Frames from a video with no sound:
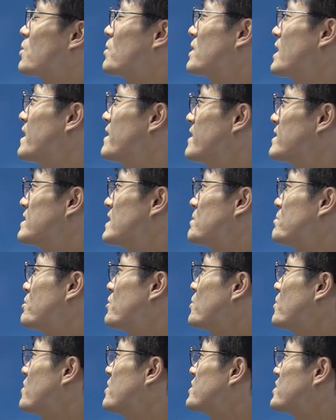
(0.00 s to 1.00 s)
통한 이제
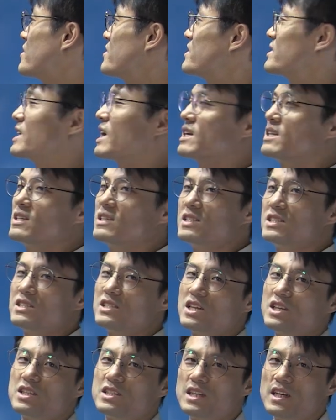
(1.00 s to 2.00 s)
표현 전달을
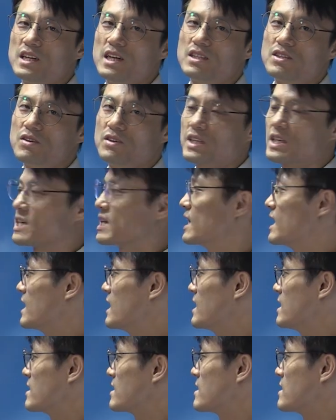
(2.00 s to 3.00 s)
이제 제한하는
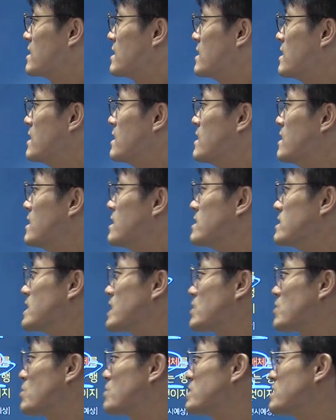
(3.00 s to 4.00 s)
거니까
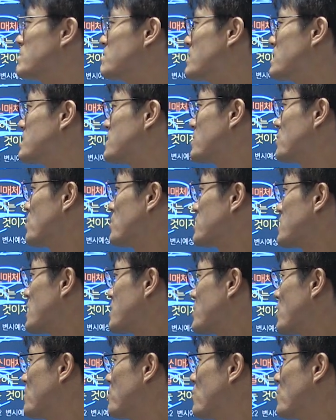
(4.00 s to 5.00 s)
자, 통신 매체로 자,
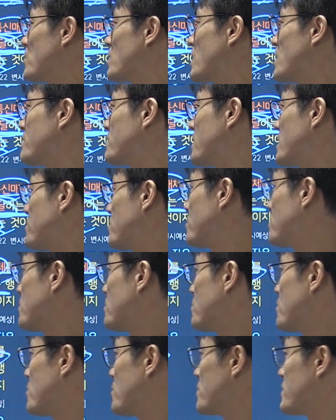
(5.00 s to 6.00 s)
혐오감
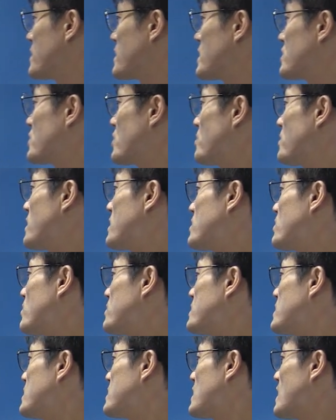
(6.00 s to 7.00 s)
표현 행위 처벌하는
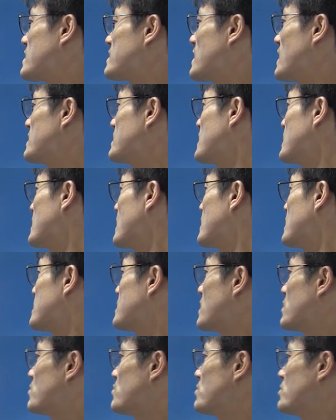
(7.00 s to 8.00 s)
것이 자, 사생활의
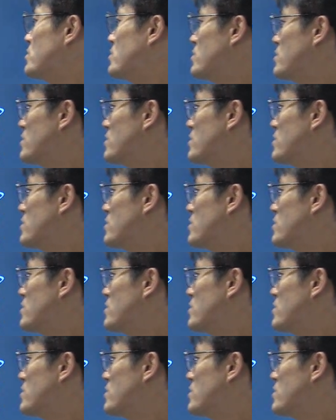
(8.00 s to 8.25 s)
자유